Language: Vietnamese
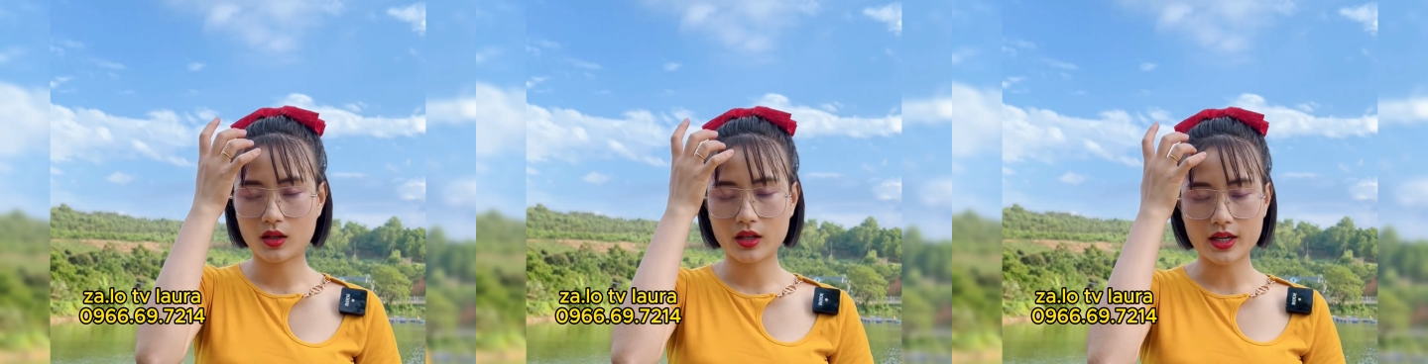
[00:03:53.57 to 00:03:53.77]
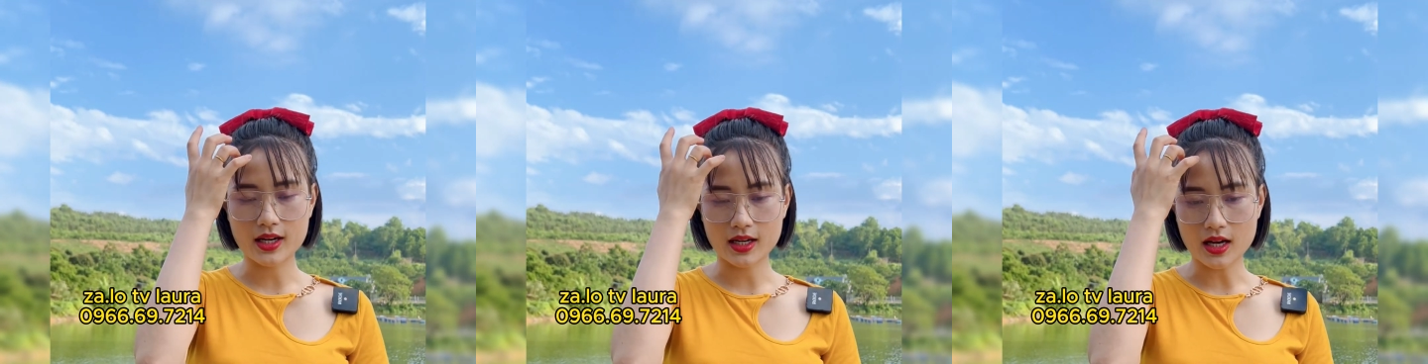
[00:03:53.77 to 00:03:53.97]

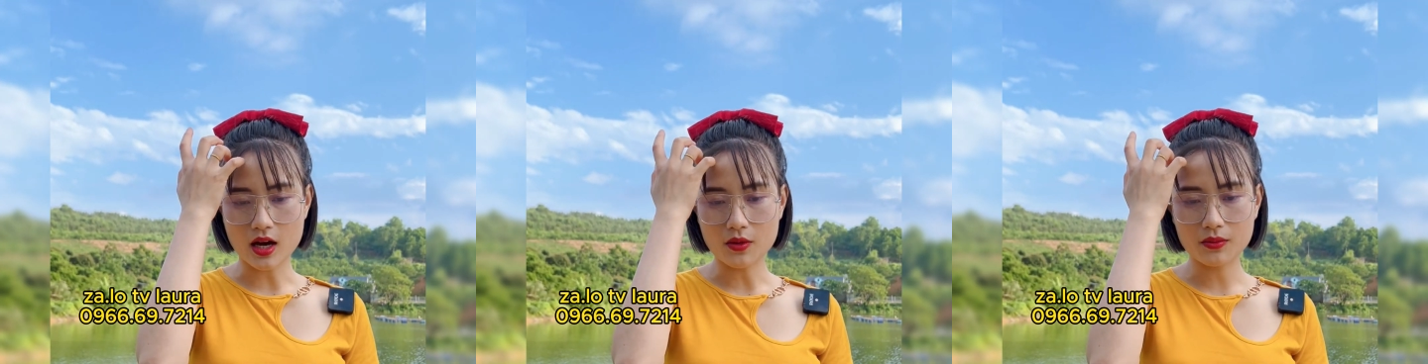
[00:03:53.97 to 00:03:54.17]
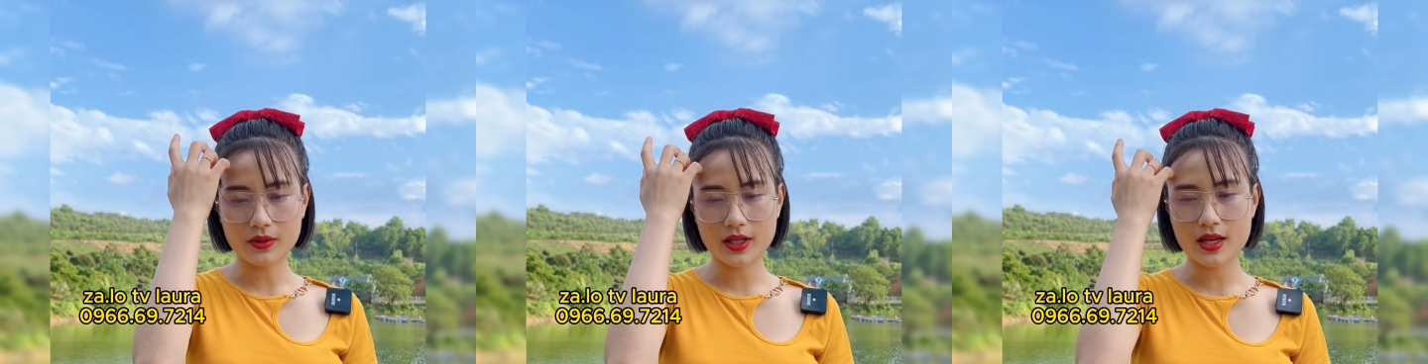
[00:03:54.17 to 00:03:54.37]
người đàn
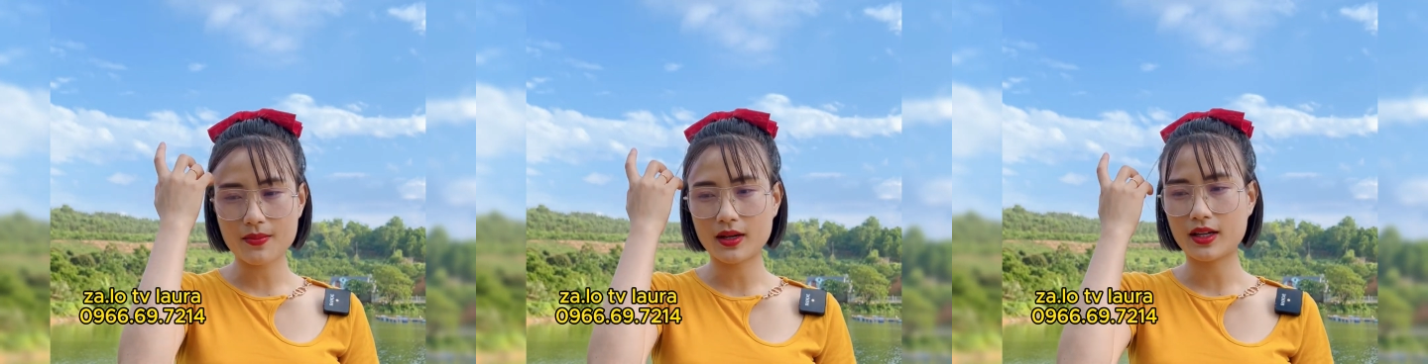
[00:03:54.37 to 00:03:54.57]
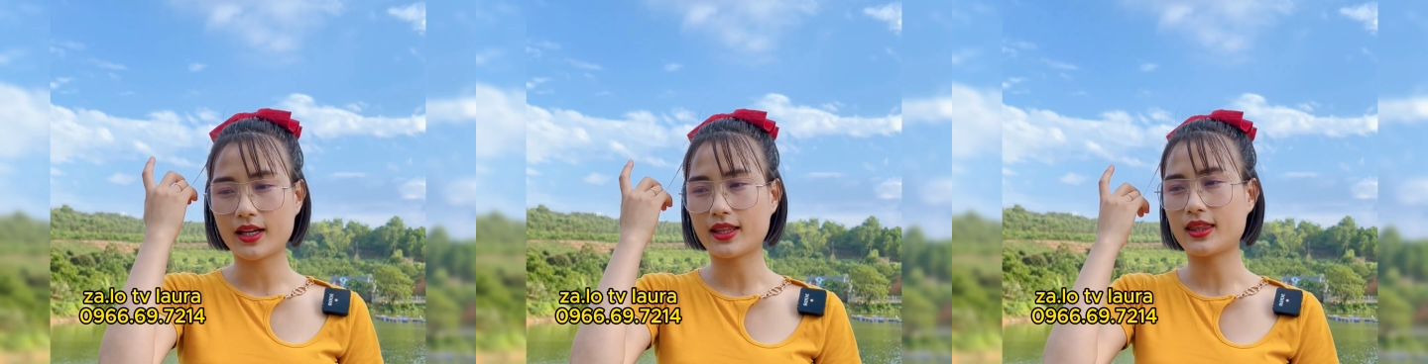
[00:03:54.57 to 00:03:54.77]
ông khi
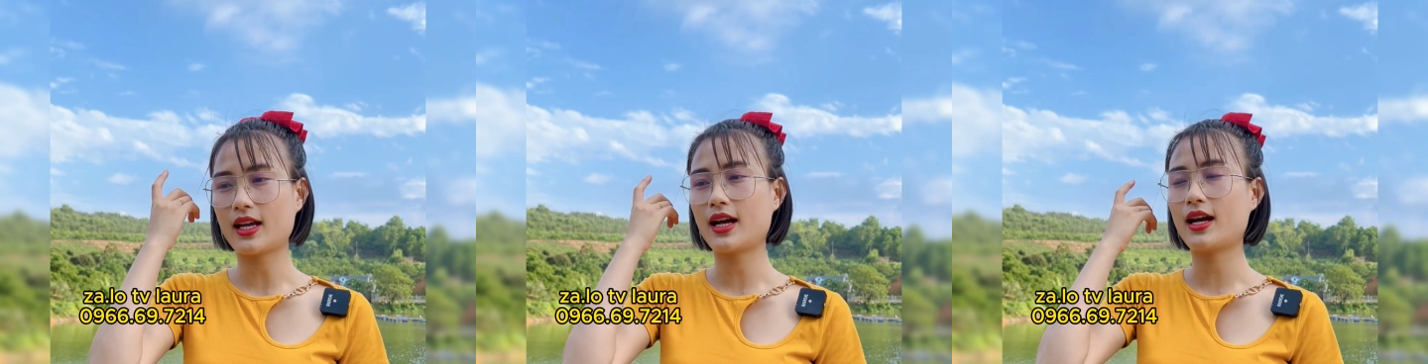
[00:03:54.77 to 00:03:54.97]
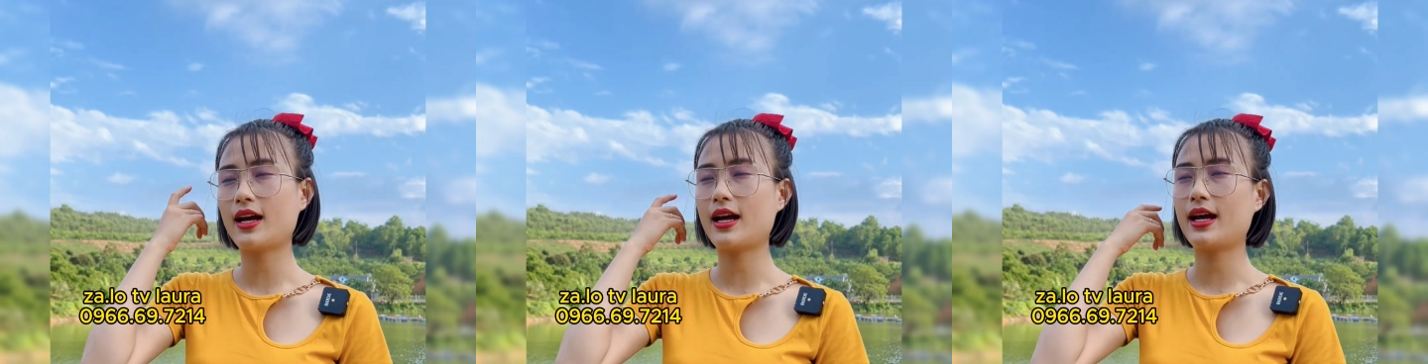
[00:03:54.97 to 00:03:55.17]
mà người
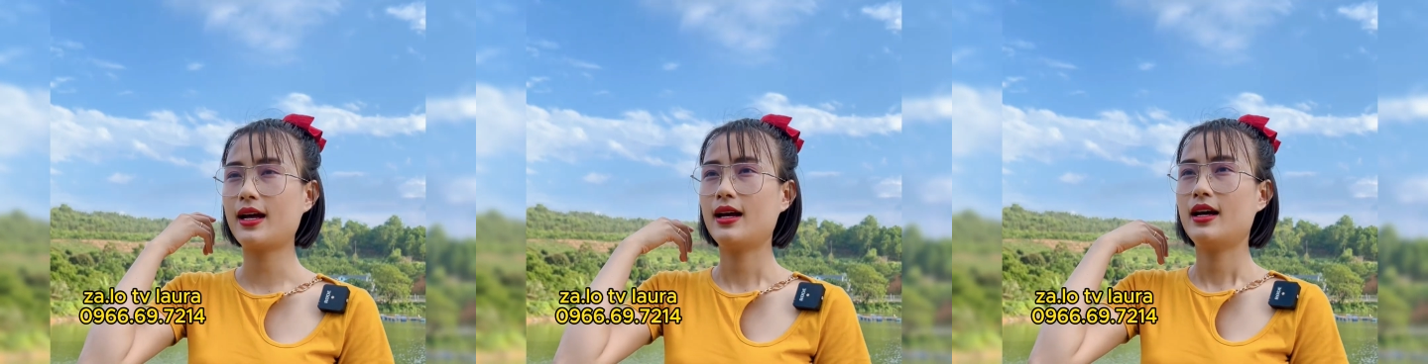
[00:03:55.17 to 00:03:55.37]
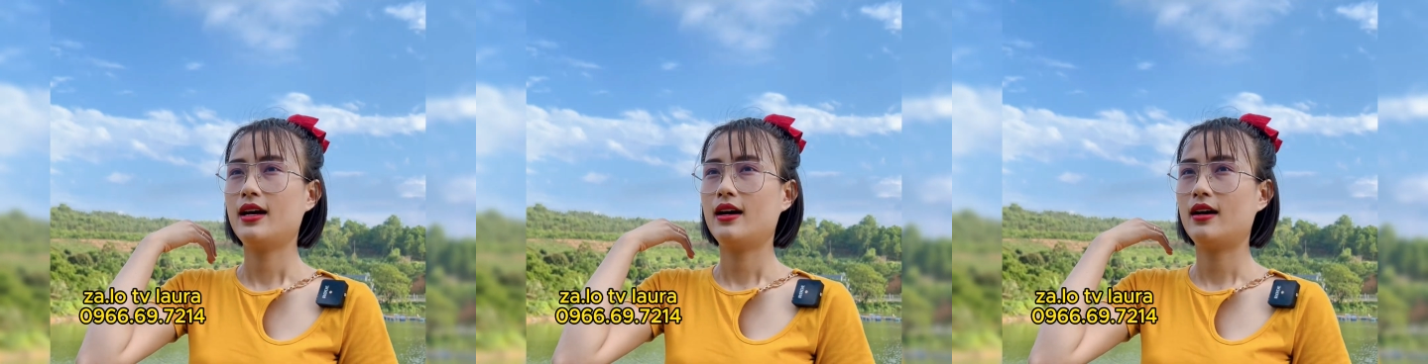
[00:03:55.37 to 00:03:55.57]
ta
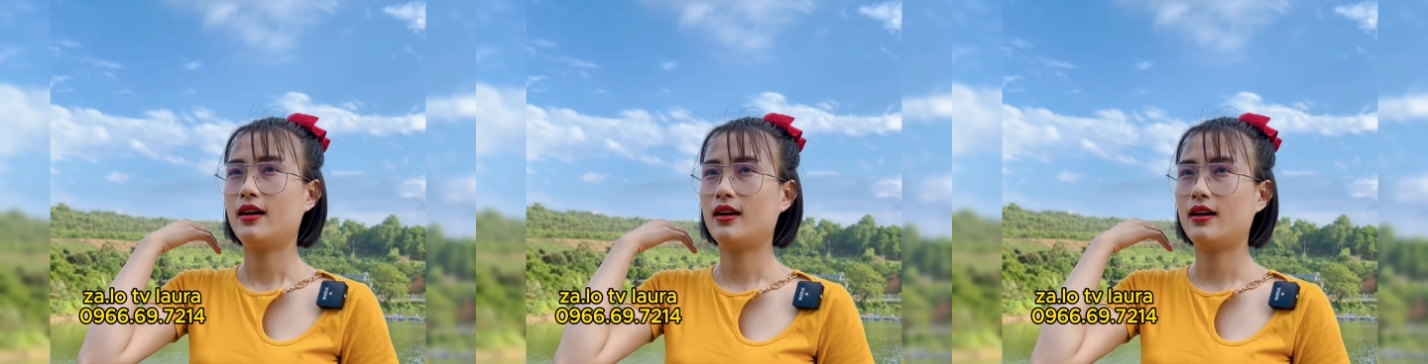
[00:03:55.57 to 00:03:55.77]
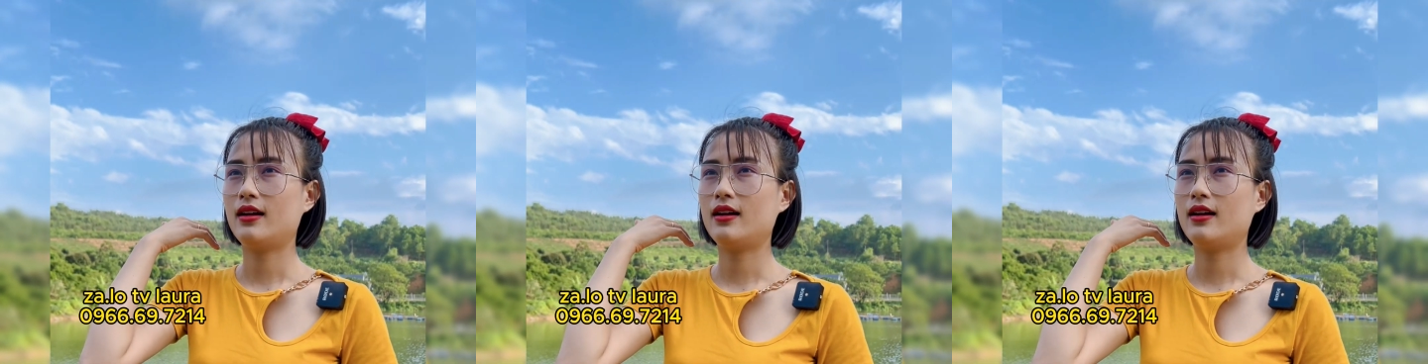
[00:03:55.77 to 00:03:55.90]
uh,